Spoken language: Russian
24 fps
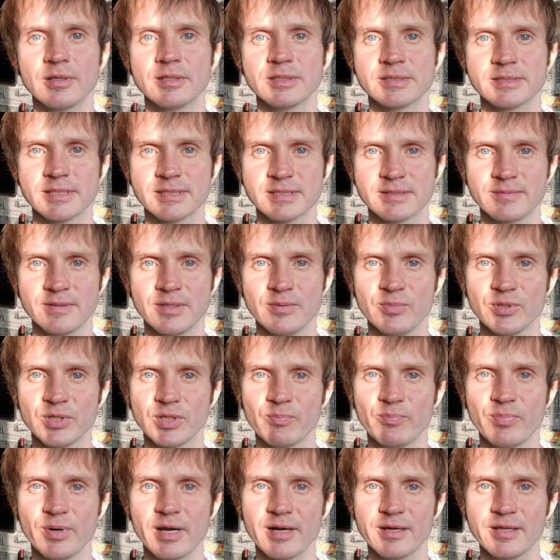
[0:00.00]
со своими
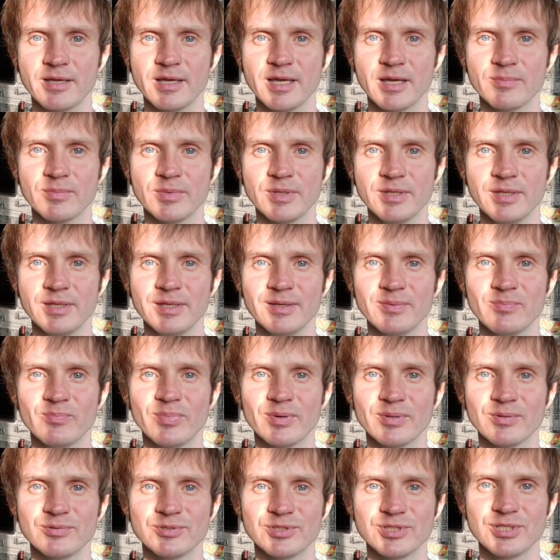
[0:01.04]
напарниками и
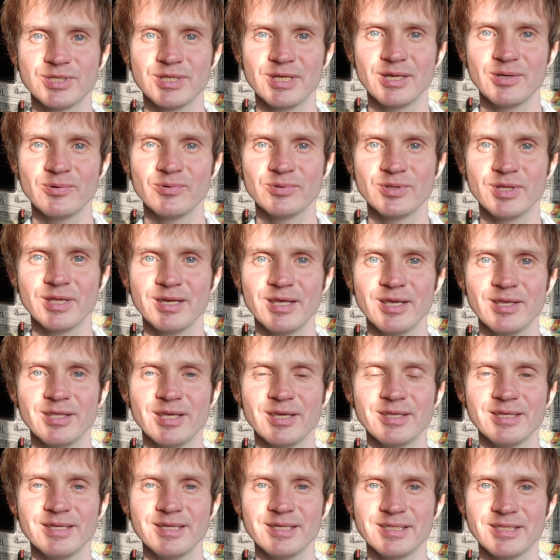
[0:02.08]
получили
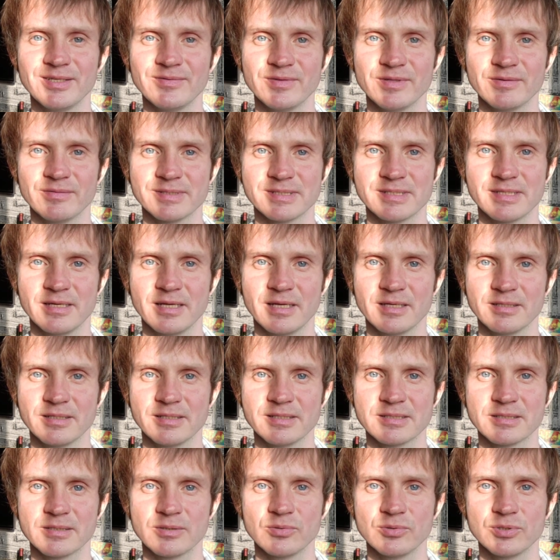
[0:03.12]
удаление негативного заряда
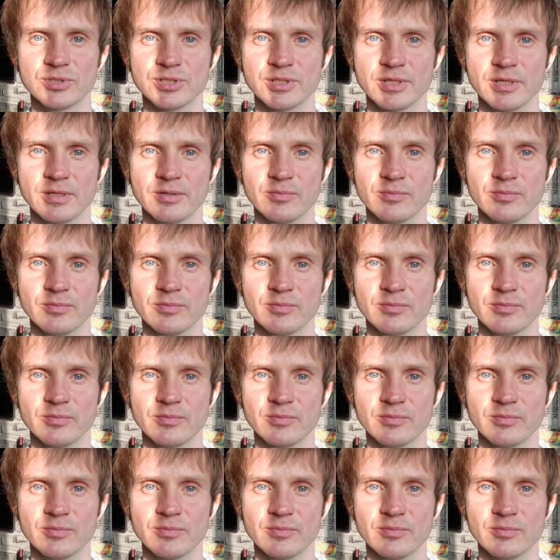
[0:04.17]
из случая.